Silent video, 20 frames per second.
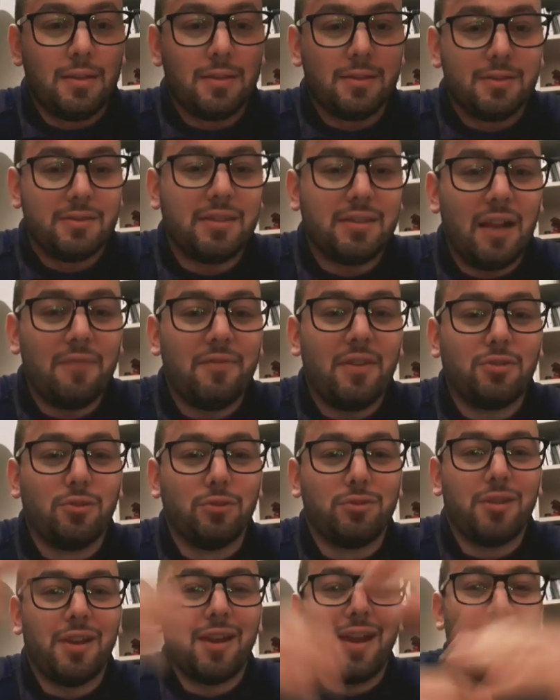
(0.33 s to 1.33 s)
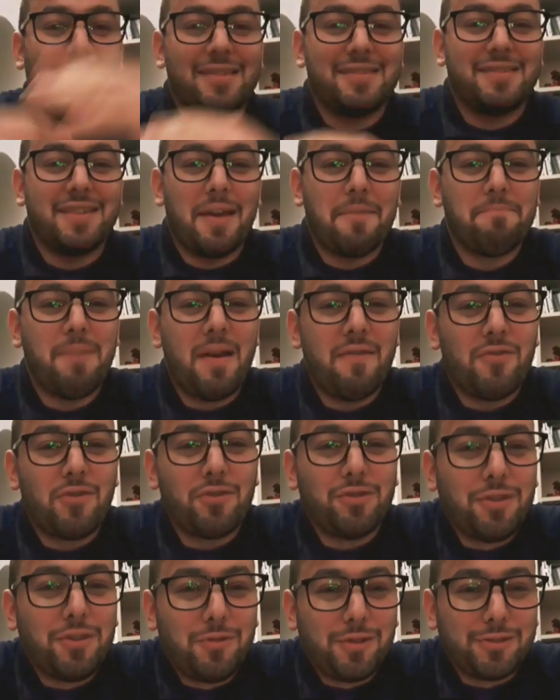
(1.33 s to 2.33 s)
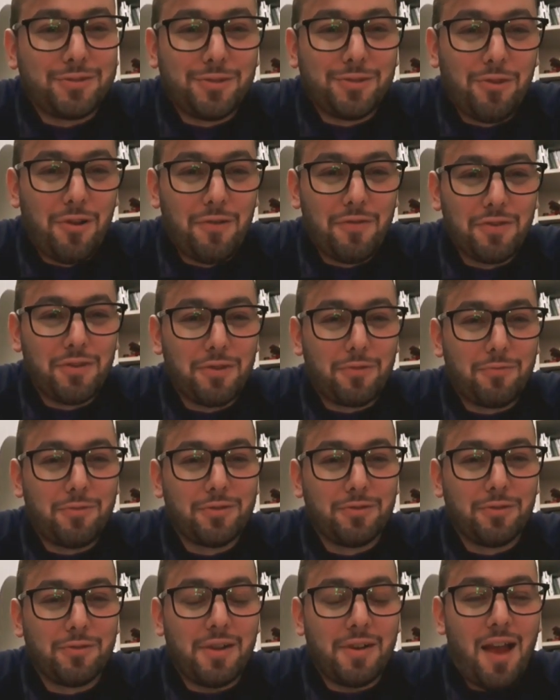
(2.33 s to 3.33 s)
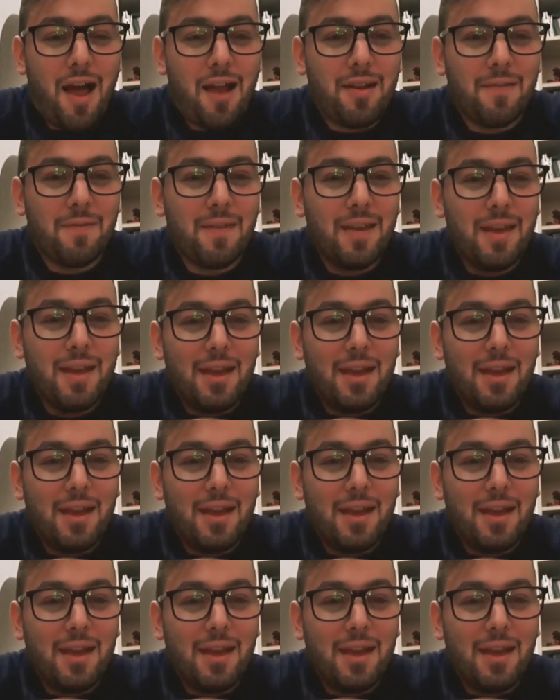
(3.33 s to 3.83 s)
Salve a tutti ragazzi e benvenuti in questo nuovo video qui sul canale